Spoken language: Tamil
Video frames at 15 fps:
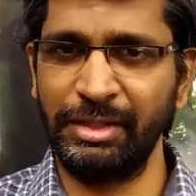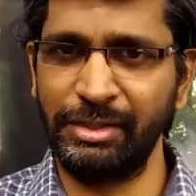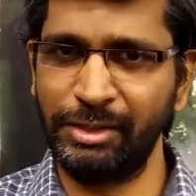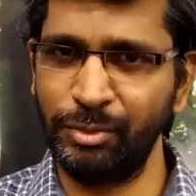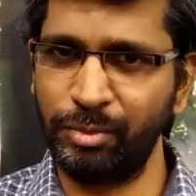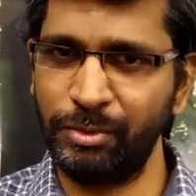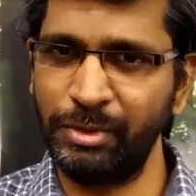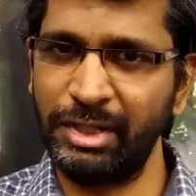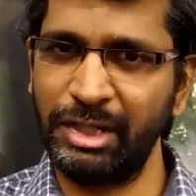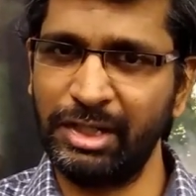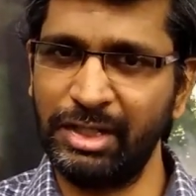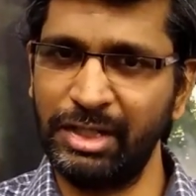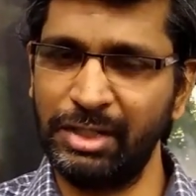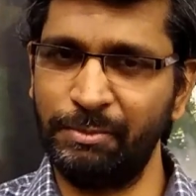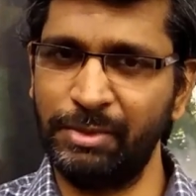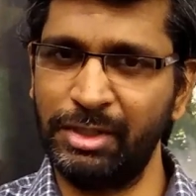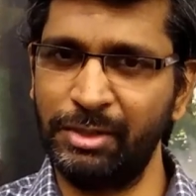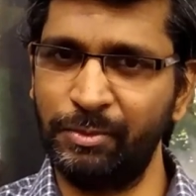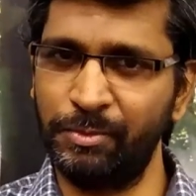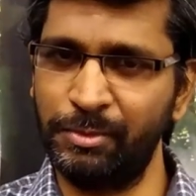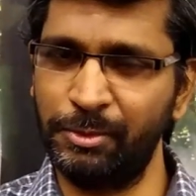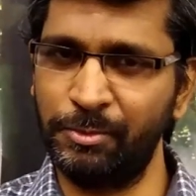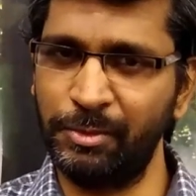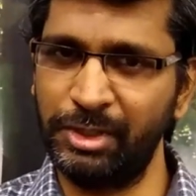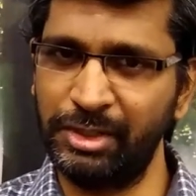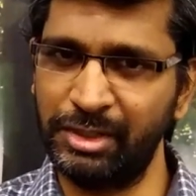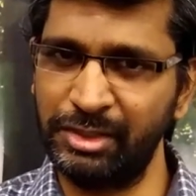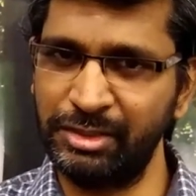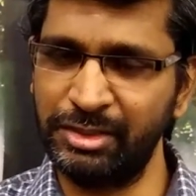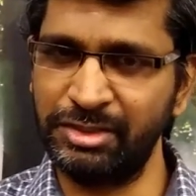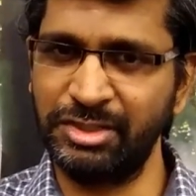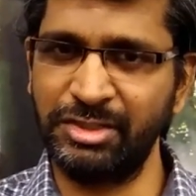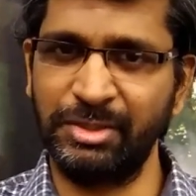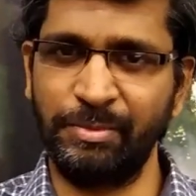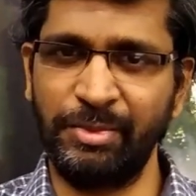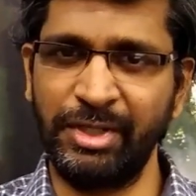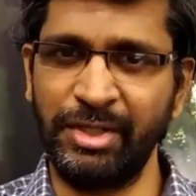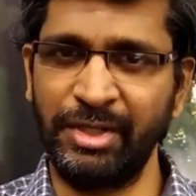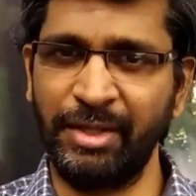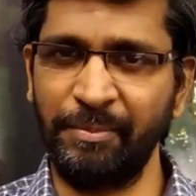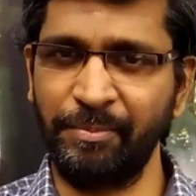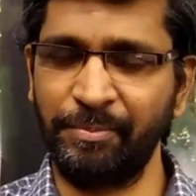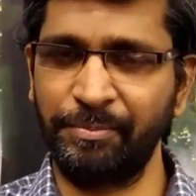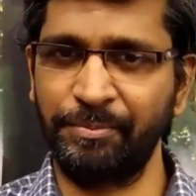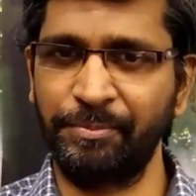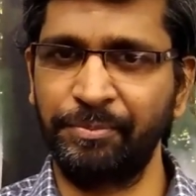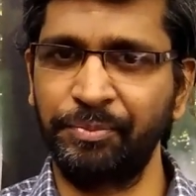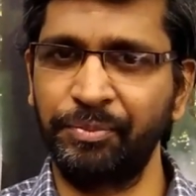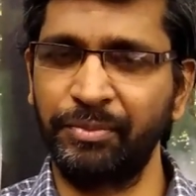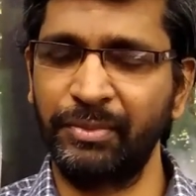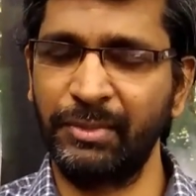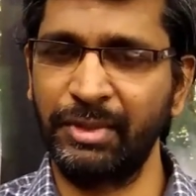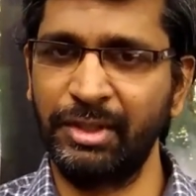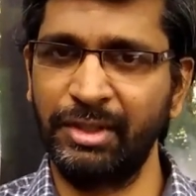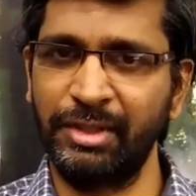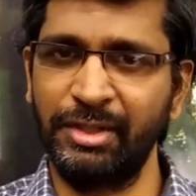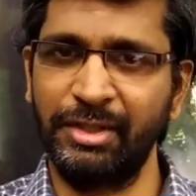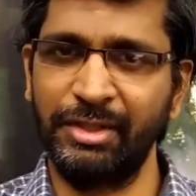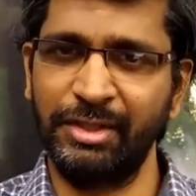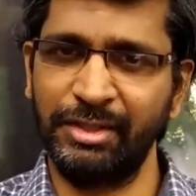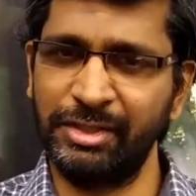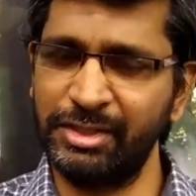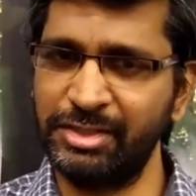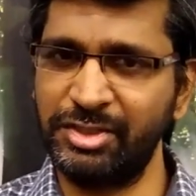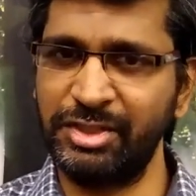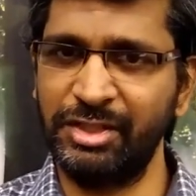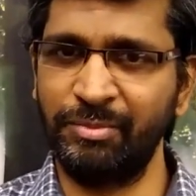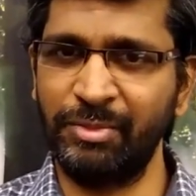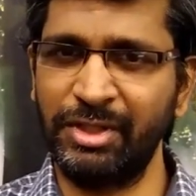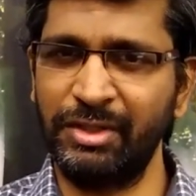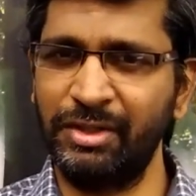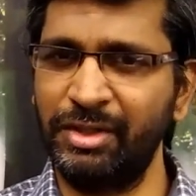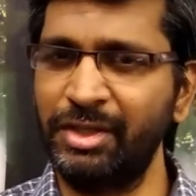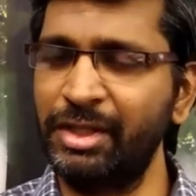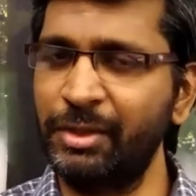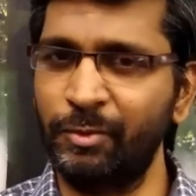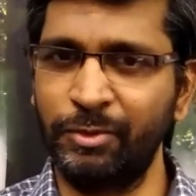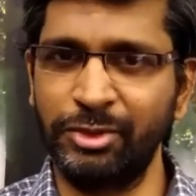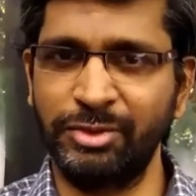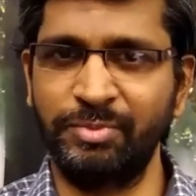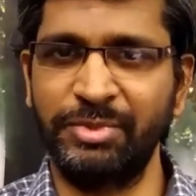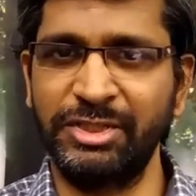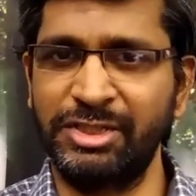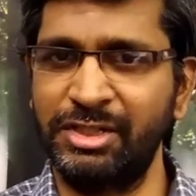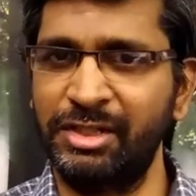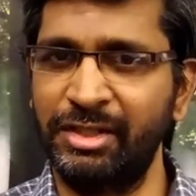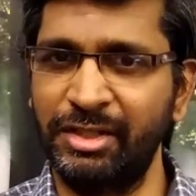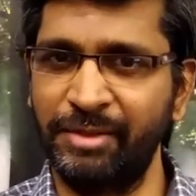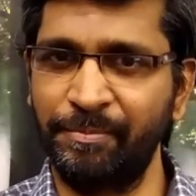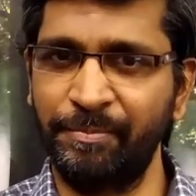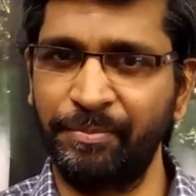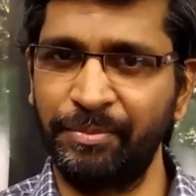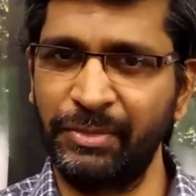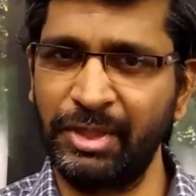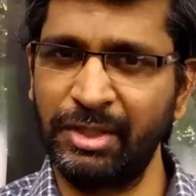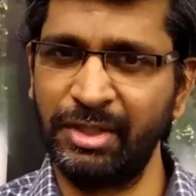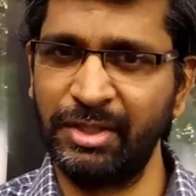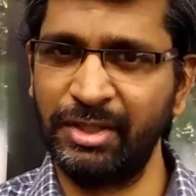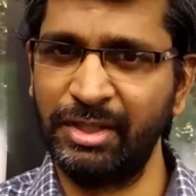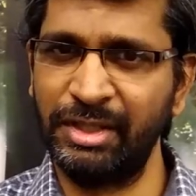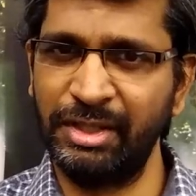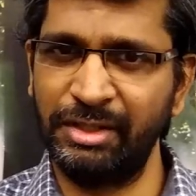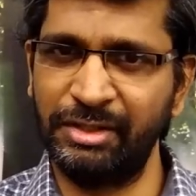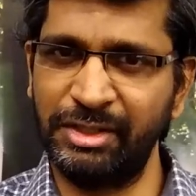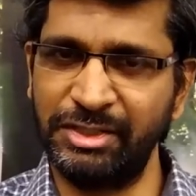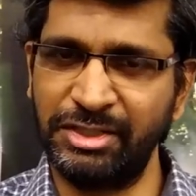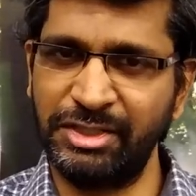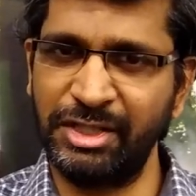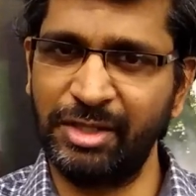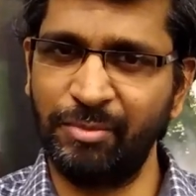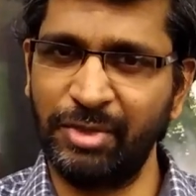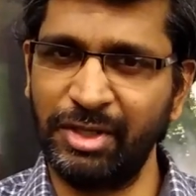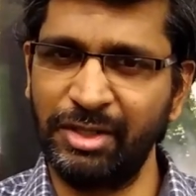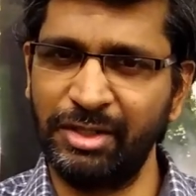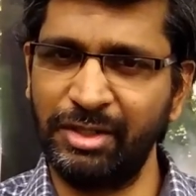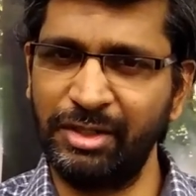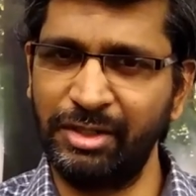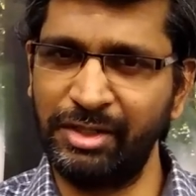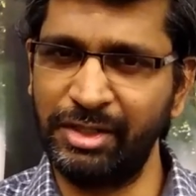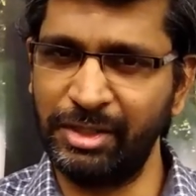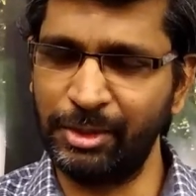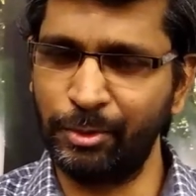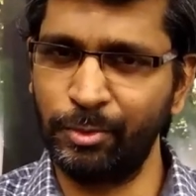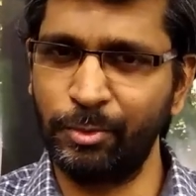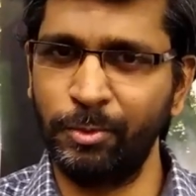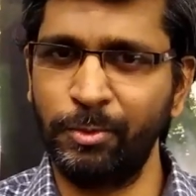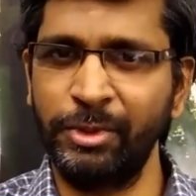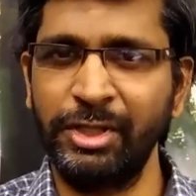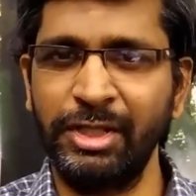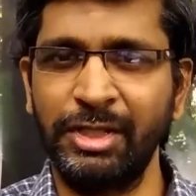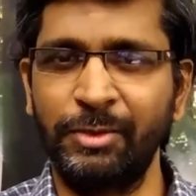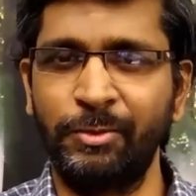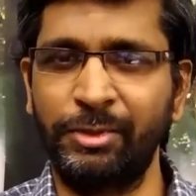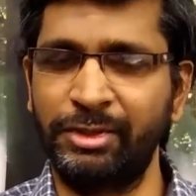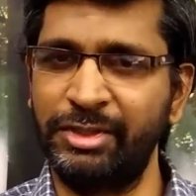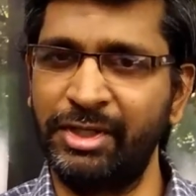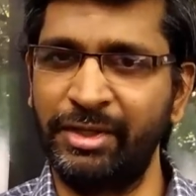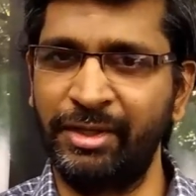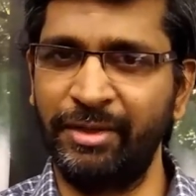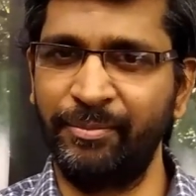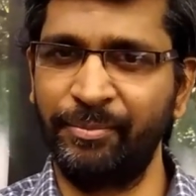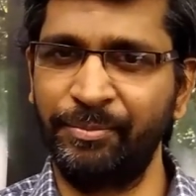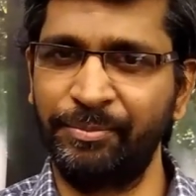இது போன்ற கேள்விகள் உங்களுக்குள்ளே எழுந்துச்சு அப்படின்னா நிச்சயமாக நீங்கள் ஒரு ஸ்பெஷலுங்க நிச்சயமாக நீங்கள் கூடியில் ஒருத்தருங்க